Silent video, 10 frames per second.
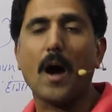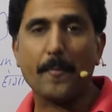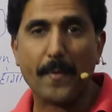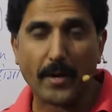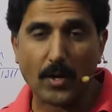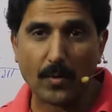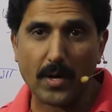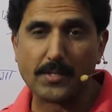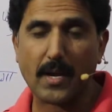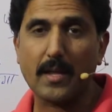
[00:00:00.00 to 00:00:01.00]
अफेक्टिव
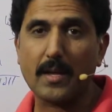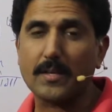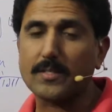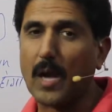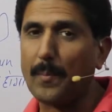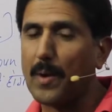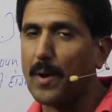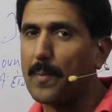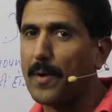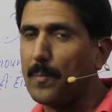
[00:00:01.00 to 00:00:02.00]
होना चाहिए कि सामने
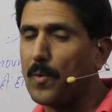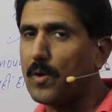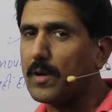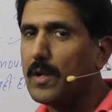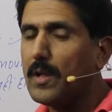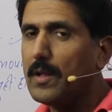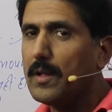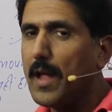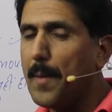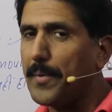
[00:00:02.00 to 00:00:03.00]
वाले पर हम लोग
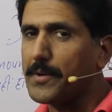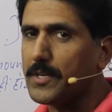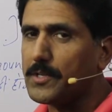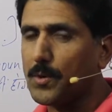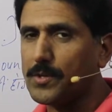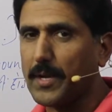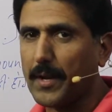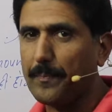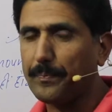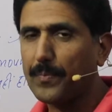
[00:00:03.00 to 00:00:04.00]
इंप्रेशन छोड़ सकते